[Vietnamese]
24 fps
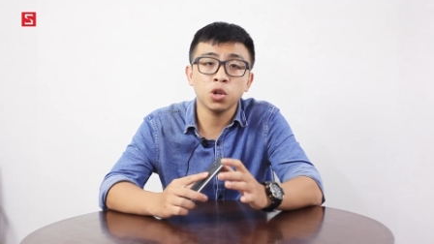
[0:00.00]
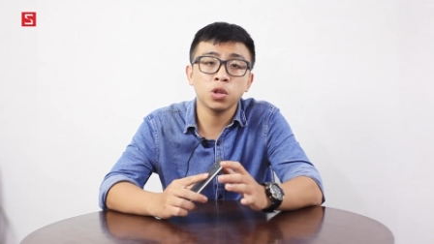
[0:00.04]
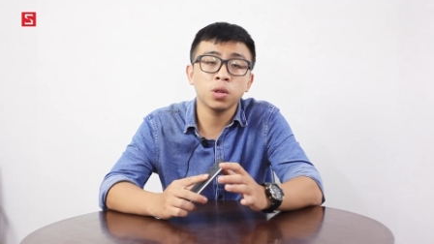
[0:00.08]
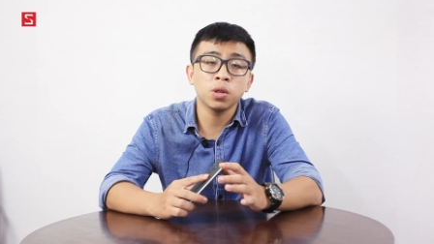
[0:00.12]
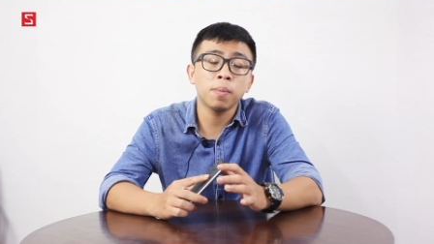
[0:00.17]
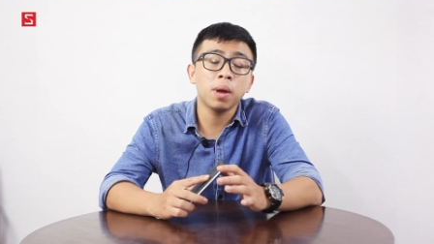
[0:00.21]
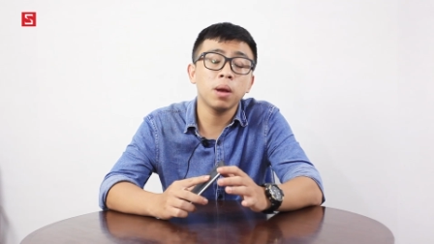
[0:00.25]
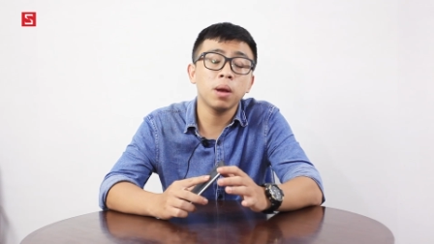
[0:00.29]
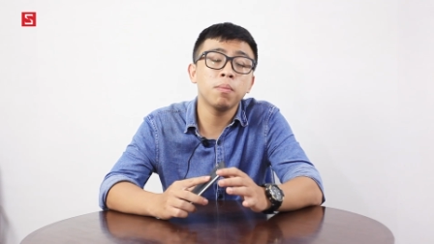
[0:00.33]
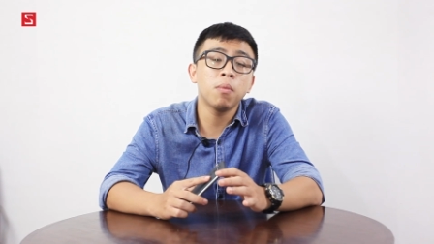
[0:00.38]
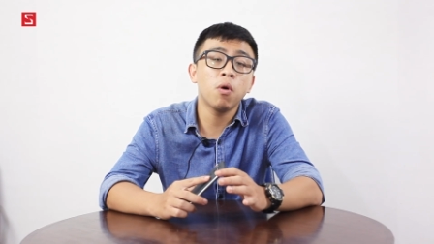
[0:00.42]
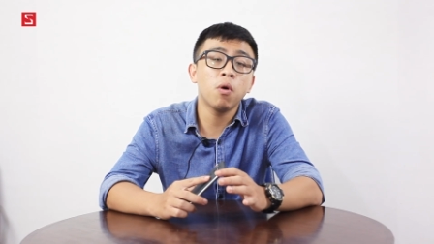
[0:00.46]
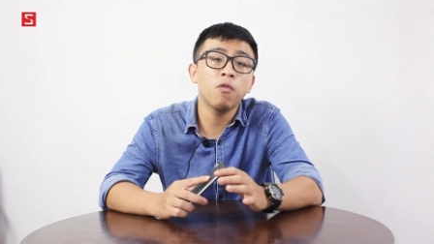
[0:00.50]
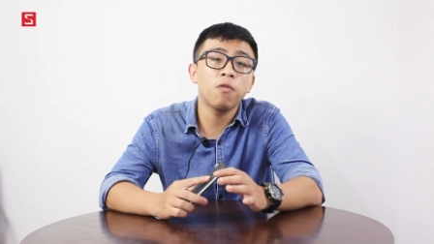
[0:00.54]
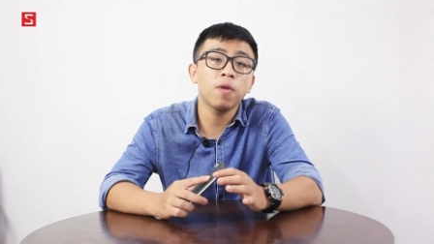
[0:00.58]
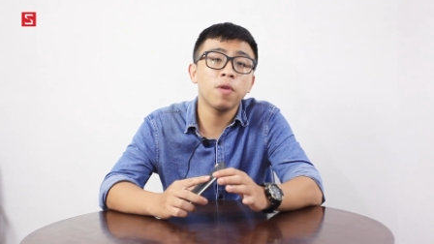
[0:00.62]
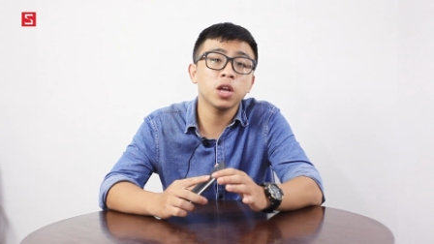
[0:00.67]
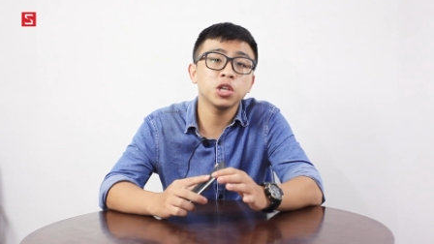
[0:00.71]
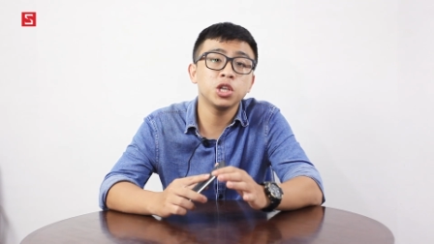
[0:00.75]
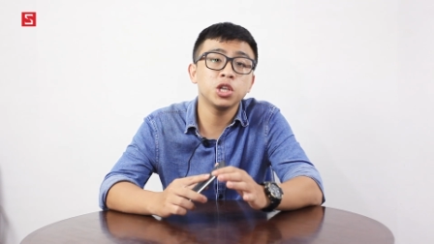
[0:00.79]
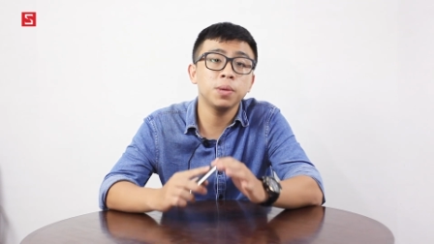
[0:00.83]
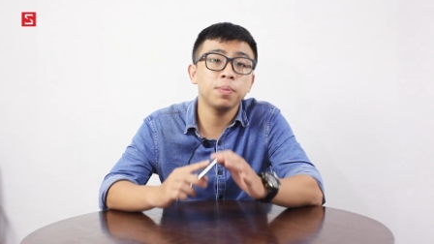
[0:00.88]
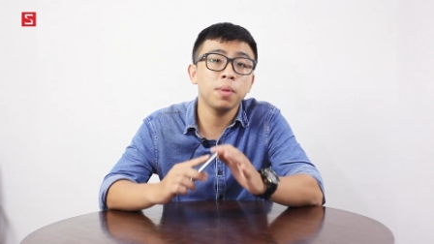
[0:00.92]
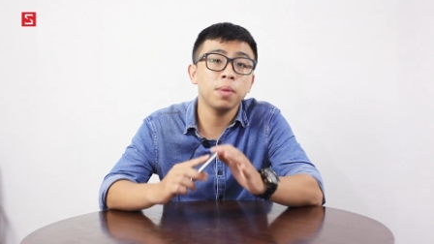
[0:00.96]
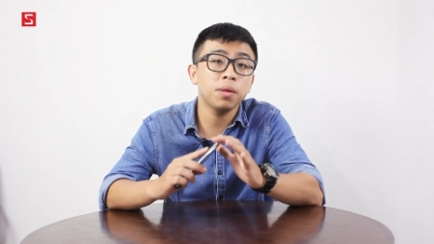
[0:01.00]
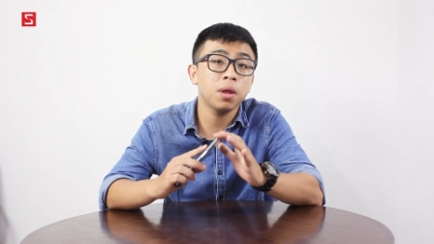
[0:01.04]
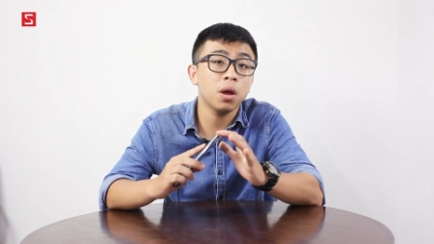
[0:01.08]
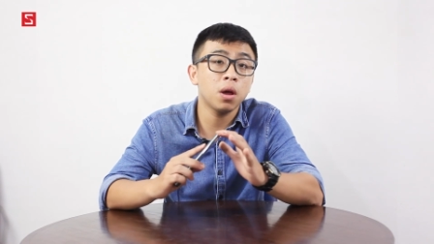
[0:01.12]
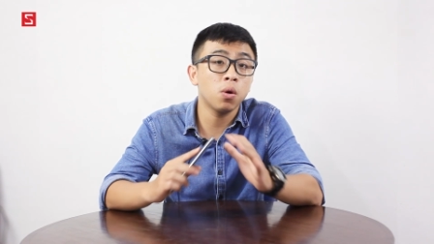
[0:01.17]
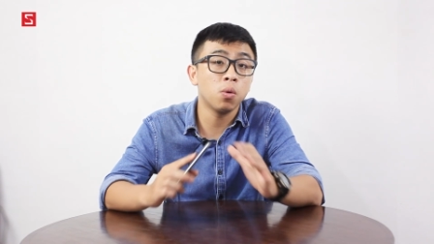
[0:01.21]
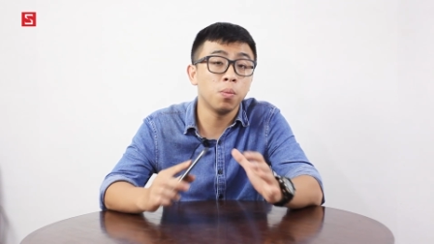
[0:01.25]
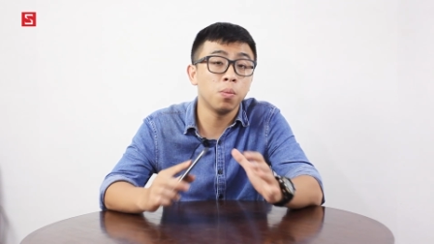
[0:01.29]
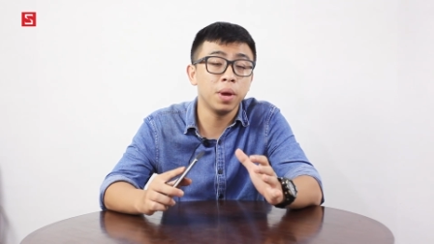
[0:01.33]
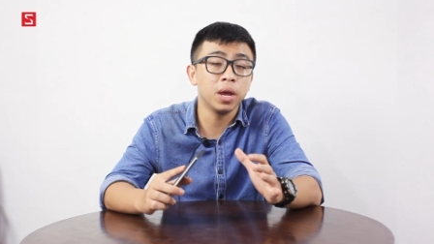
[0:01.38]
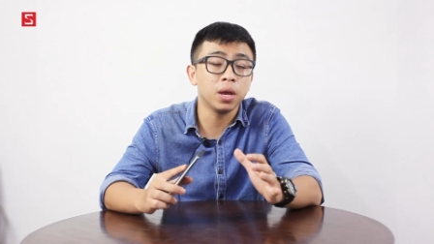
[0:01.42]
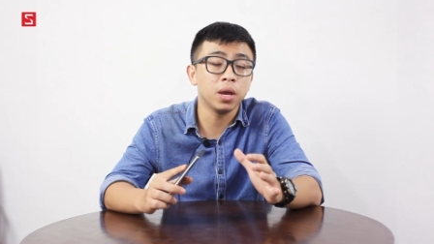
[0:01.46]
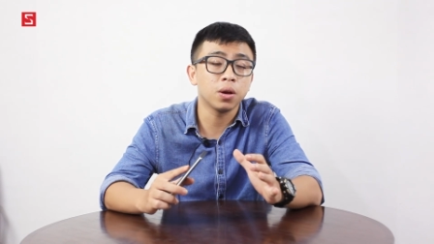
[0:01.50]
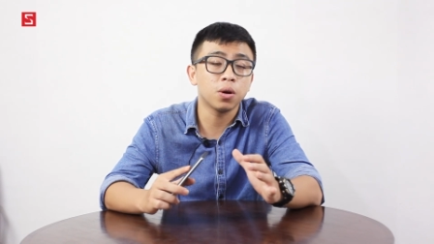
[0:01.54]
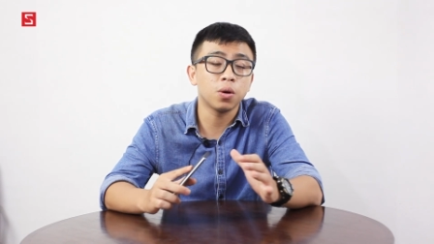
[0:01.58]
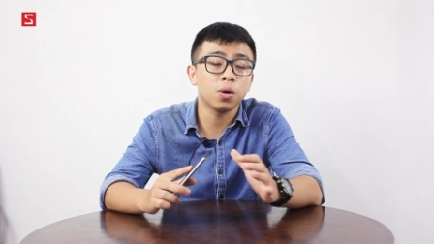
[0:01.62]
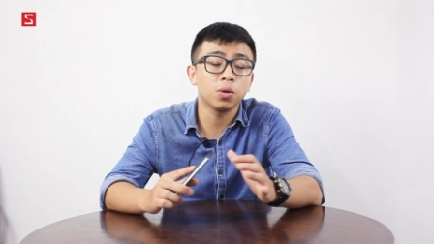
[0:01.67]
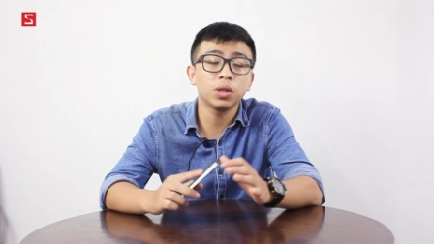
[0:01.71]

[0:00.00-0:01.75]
cho ra mắt mẫu flagship tiếp theo của mình